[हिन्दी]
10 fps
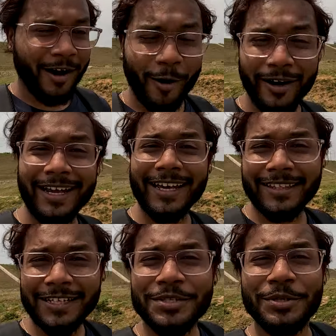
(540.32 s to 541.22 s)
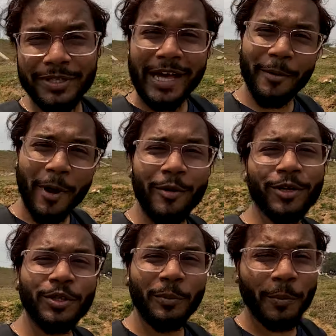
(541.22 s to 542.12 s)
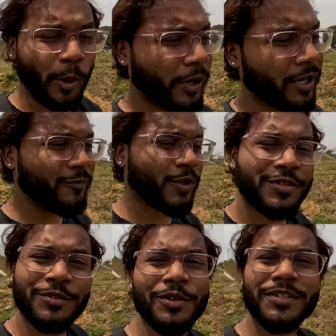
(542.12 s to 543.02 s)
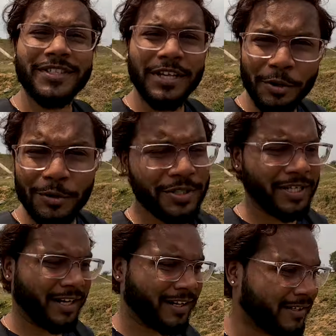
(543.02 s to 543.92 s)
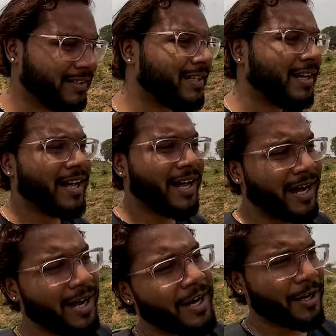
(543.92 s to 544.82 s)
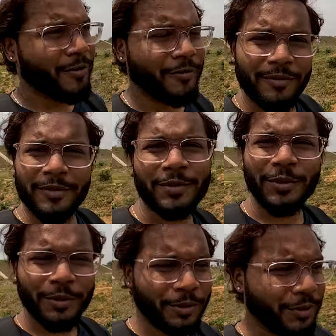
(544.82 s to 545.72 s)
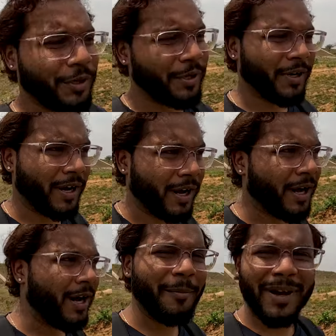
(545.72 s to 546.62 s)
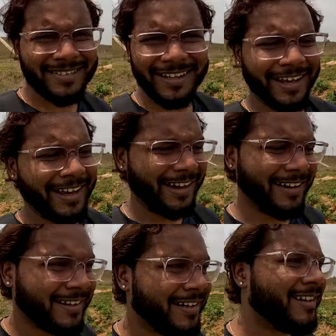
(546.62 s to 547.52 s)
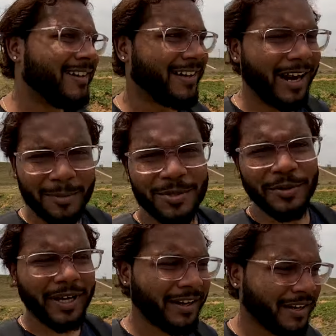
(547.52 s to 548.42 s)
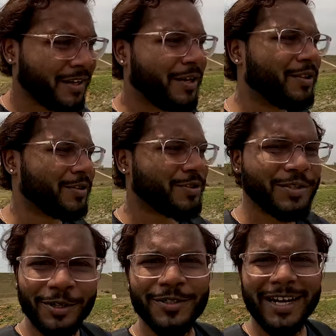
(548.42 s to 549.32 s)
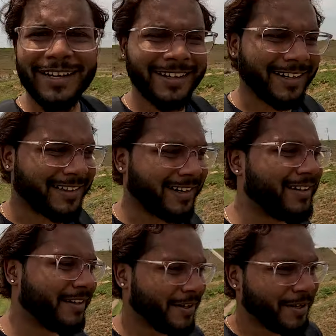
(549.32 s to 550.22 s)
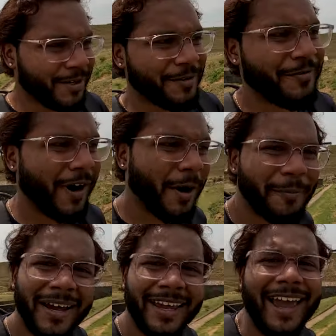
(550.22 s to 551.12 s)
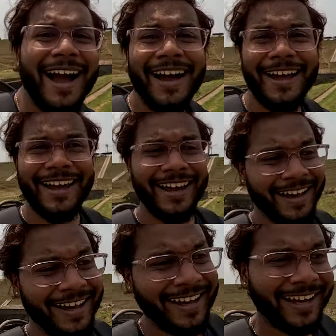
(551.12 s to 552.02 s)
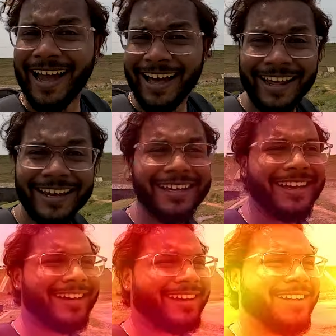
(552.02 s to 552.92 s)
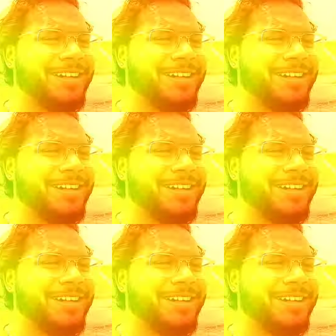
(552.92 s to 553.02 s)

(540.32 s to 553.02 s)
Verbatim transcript: और गेतासू डैम आओगे तो ब्रोकन वुड्स तो ज़रूर जाना तो हम आज तक नहीं गए नाम सुने तो चलो जाके देखते हैं वहाँ पे क्या है क्या नहीं है